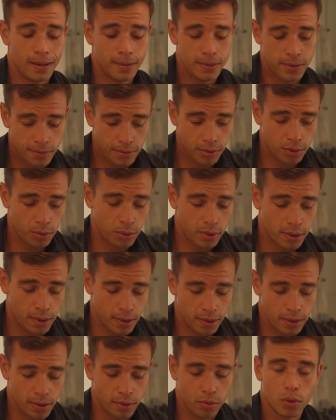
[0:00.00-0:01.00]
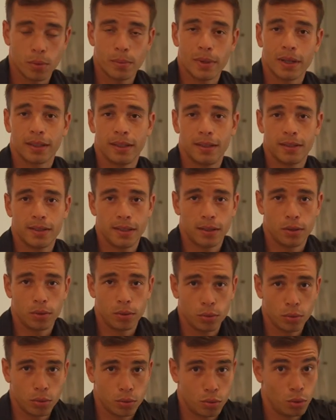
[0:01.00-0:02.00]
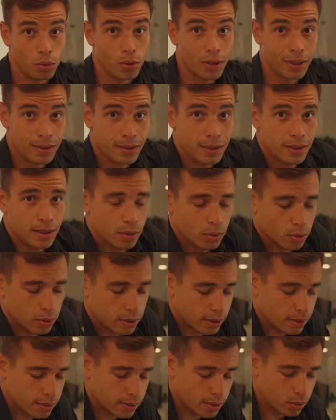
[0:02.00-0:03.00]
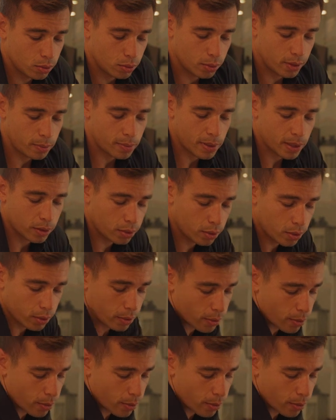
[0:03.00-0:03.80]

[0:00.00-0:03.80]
La difficulté de l'interview embarquée, c'est que tu dois réciter ton texte et le connaître par cœur